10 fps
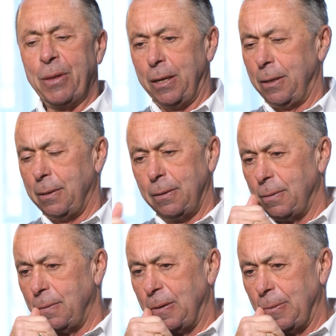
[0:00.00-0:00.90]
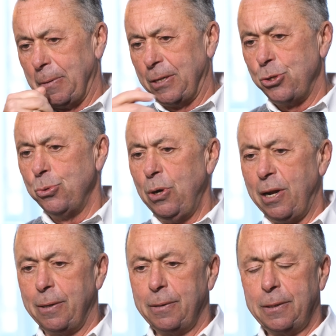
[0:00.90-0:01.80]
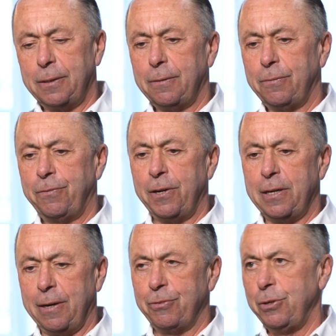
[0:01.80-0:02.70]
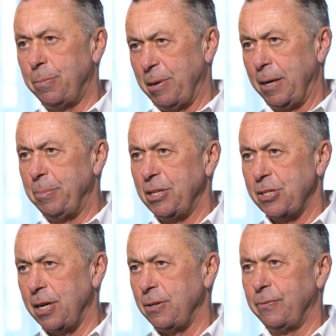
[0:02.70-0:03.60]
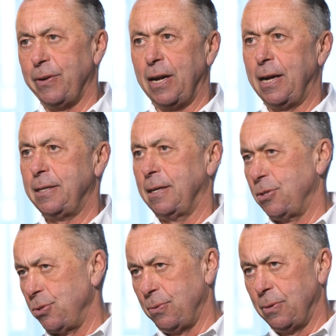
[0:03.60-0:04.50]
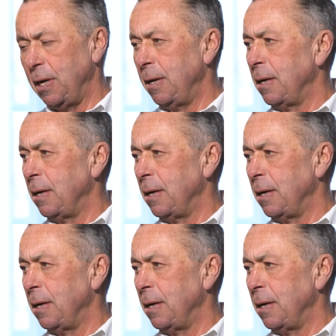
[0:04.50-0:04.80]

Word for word: Äh, äh Schuler, äh, von, der früher bei der Bildzeitung war, hat dazu